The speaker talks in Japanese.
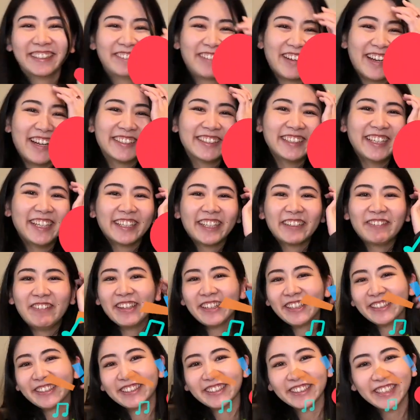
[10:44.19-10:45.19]
皆さん、決まり
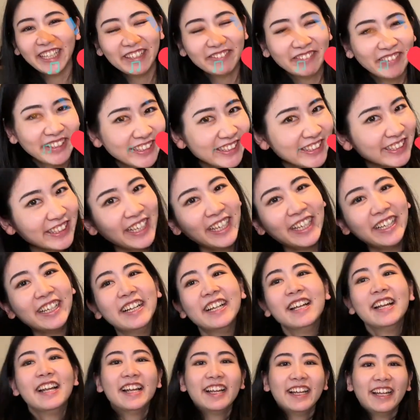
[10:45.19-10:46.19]
でございました。
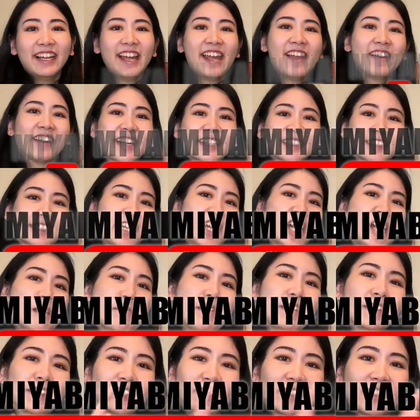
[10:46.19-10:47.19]
えー、よかったら
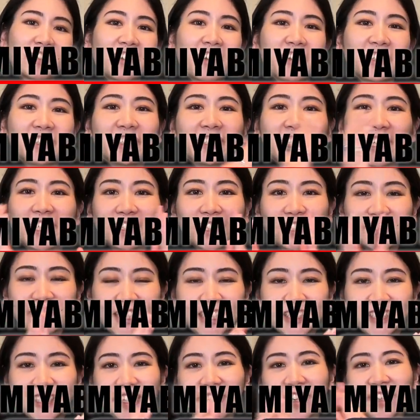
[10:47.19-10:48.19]
コメントと高評価と
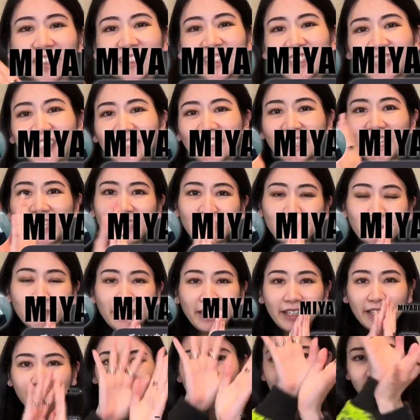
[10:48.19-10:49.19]
チャンネル登録お願いし
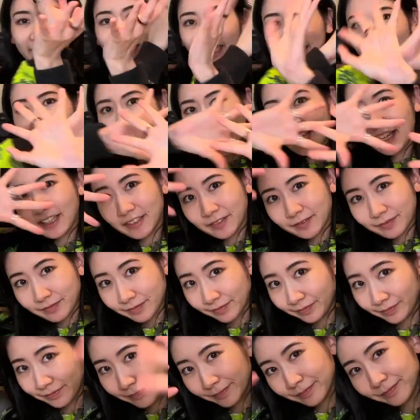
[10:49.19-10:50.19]
ます。じゃあ
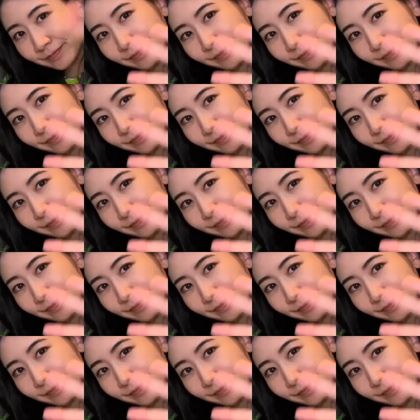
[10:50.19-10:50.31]
ねー。